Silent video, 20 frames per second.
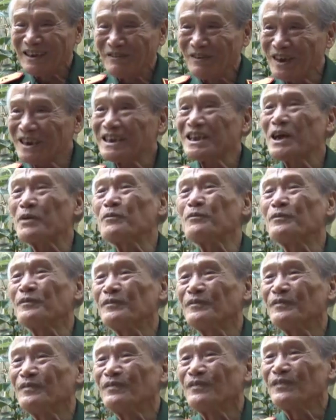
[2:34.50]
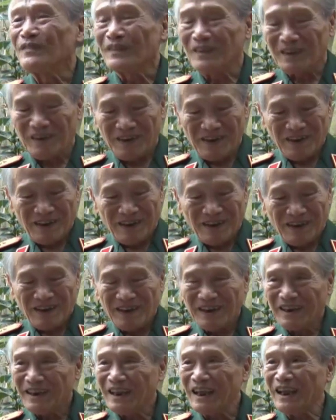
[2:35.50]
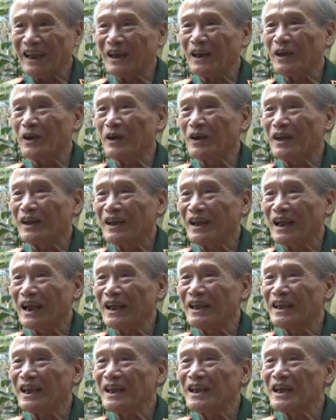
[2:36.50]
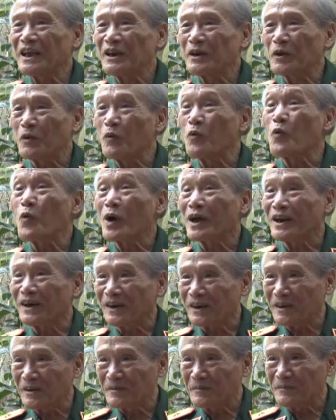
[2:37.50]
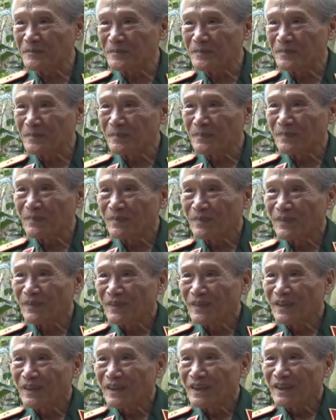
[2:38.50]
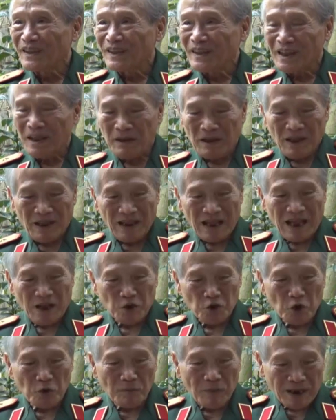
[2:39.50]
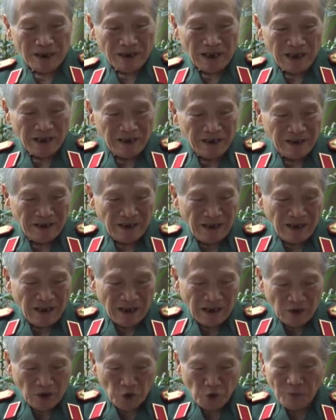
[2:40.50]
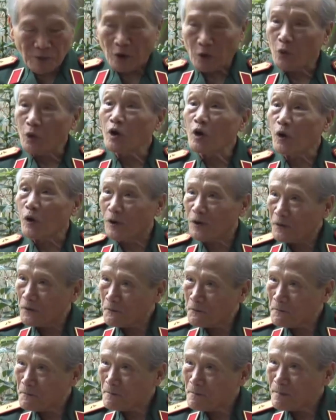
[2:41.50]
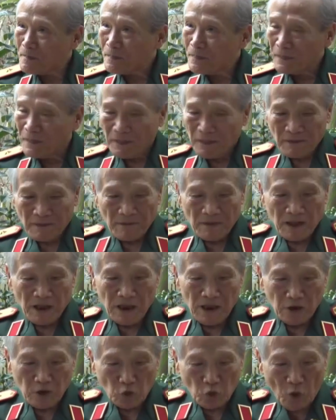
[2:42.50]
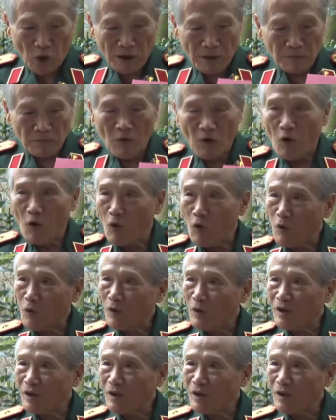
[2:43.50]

viết xong thì anh chính nhân cũng qua đời thì nhà xuất bản thanh à, nhà xuất bản quân đội in toàn bộ